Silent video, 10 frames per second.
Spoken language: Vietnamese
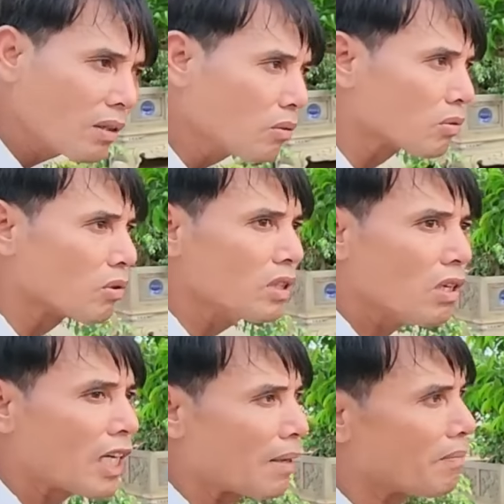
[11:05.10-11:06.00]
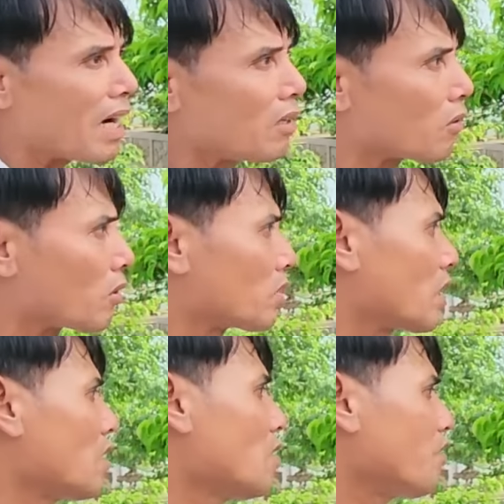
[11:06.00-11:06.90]
ăn đủ rồi nhưng họ ngày mai họ còn
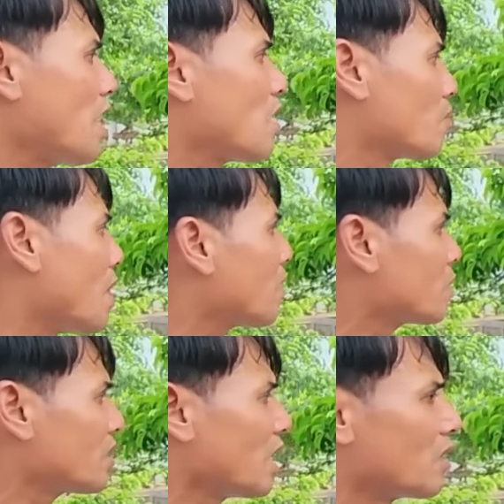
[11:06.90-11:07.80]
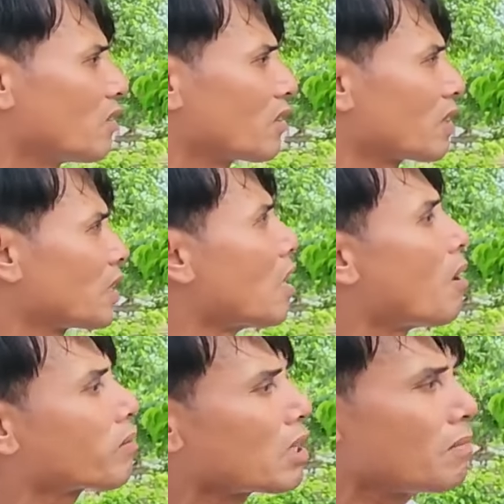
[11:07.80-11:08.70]
tiêu pha bao thứ tiền họ đầu
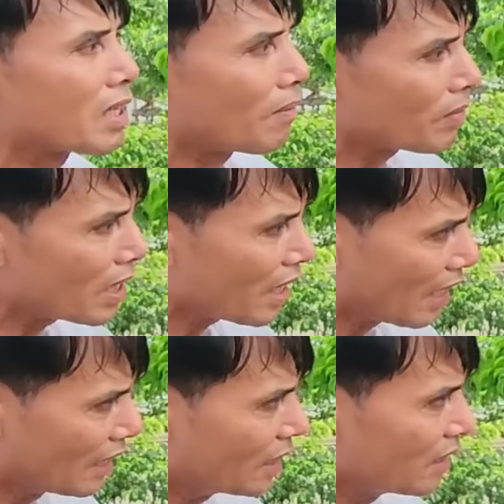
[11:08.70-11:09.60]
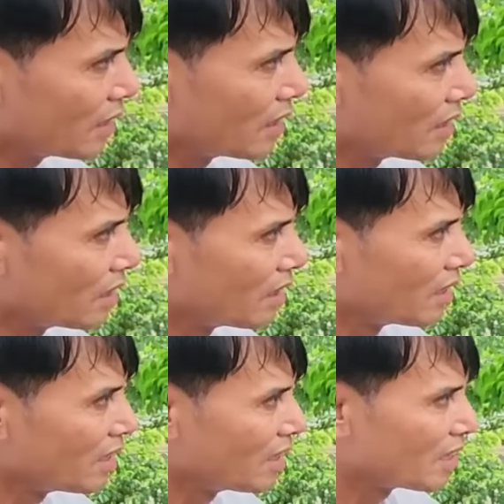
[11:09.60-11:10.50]
óc đâu mà ngắm cây cảnh
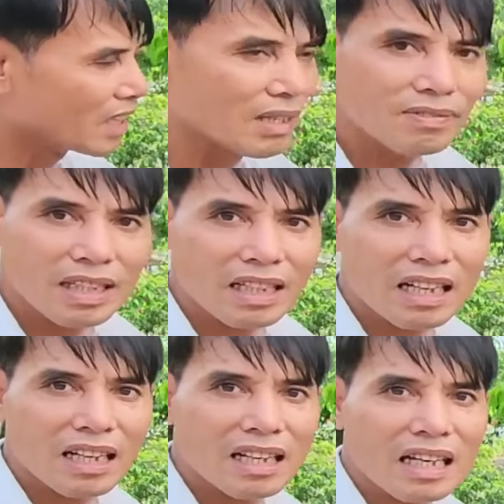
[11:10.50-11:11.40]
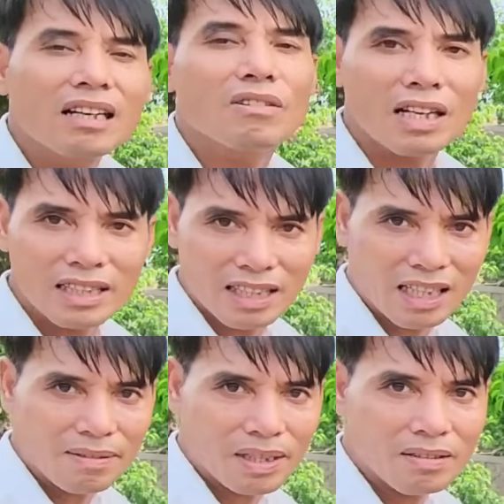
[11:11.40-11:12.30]
đâm ra là đấy nó là như thế
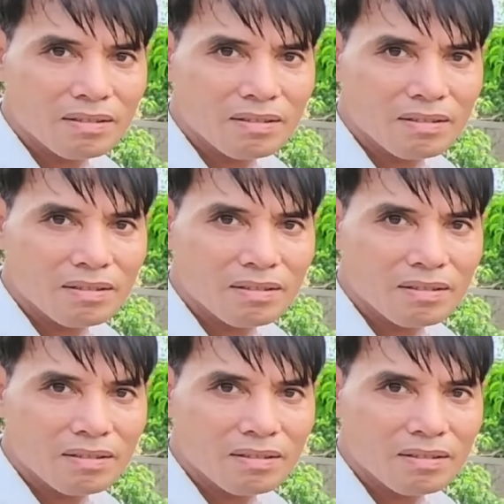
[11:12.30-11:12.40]
em